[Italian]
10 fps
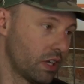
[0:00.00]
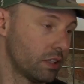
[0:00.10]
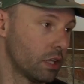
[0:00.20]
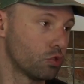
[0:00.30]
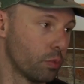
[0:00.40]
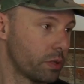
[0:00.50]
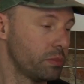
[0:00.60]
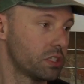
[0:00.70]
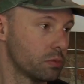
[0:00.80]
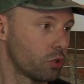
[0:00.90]
realtà il suo
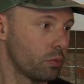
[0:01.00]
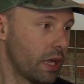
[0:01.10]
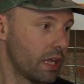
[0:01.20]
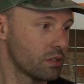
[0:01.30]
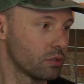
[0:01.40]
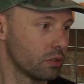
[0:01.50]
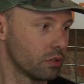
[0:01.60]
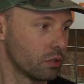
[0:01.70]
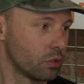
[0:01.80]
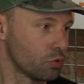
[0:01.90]
primissimo
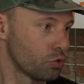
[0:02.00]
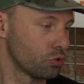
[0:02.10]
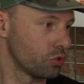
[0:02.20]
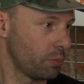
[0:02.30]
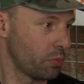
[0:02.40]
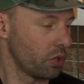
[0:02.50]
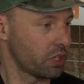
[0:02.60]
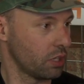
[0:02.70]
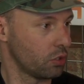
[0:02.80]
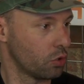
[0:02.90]
romanzo, conosciuto da
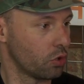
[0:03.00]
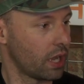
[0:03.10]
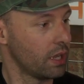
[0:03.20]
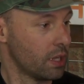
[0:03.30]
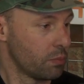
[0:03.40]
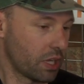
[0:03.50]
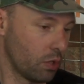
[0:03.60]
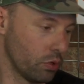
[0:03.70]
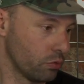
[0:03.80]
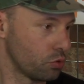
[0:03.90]
pochi ancora, perché
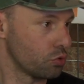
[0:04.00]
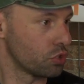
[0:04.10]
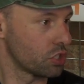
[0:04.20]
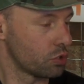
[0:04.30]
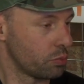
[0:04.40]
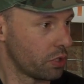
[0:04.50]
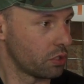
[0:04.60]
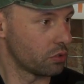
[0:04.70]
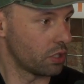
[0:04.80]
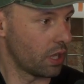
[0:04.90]
lui ha avuto successo poi
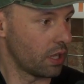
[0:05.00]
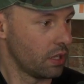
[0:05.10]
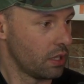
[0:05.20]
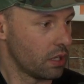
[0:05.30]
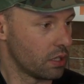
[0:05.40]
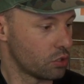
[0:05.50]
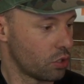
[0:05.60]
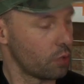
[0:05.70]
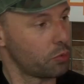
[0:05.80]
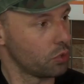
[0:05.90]
con eh,
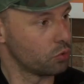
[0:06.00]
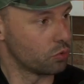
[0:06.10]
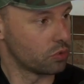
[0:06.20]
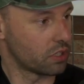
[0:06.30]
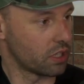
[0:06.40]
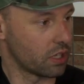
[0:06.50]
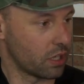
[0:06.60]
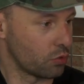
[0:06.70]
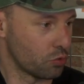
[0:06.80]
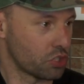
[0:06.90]
storie più adulte
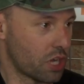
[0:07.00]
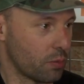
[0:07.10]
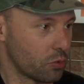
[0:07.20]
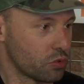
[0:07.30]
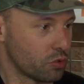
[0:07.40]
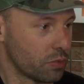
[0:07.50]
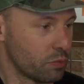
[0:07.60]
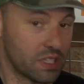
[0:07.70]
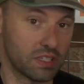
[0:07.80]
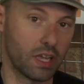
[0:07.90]
che conosciamo, insomma,
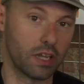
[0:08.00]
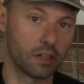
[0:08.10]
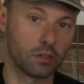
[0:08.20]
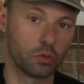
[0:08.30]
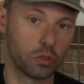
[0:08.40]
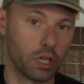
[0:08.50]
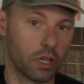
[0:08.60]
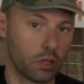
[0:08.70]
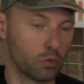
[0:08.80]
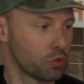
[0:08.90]
best seller con cui
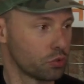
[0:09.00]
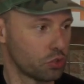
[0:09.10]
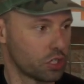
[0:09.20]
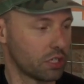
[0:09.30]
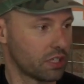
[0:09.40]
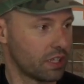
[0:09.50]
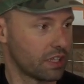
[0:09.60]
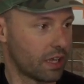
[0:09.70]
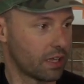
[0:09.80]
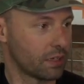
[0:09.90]
è conosciuto già in Italia
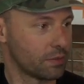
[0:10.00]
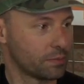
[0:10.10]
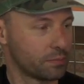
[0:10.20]
da anni.